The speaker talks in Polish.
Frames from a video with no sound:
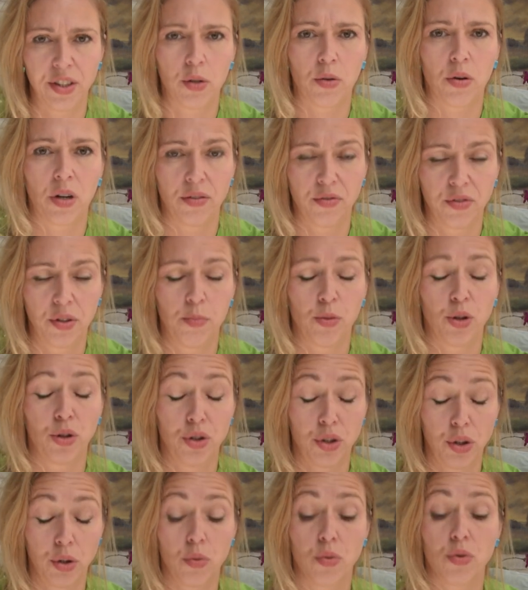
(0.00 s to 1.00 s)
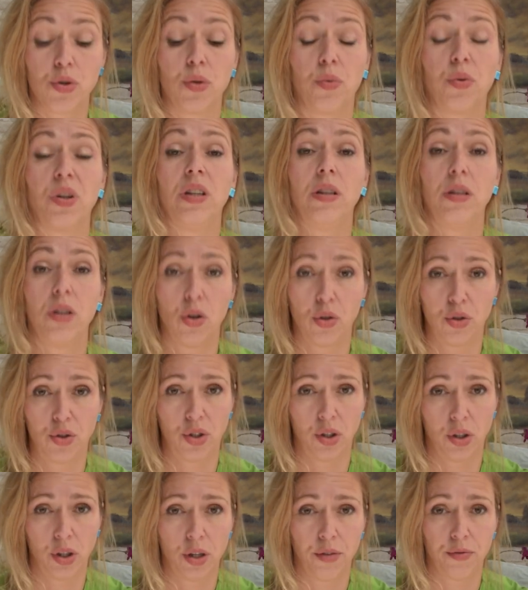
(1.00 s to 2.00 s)
Akurat w tym odcinku są inne
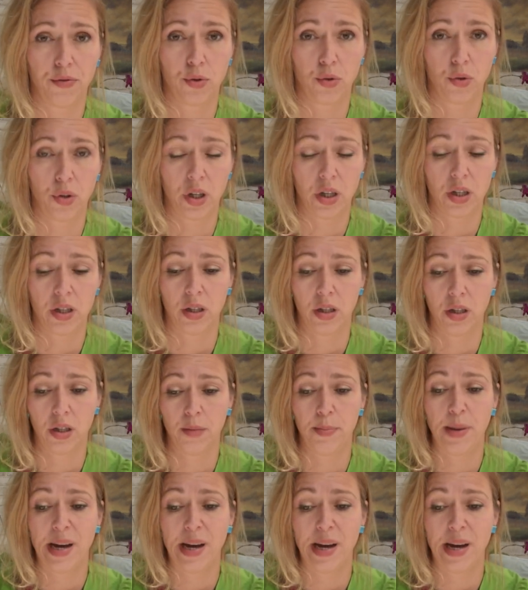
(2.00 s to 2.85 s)
odcinki, w których e,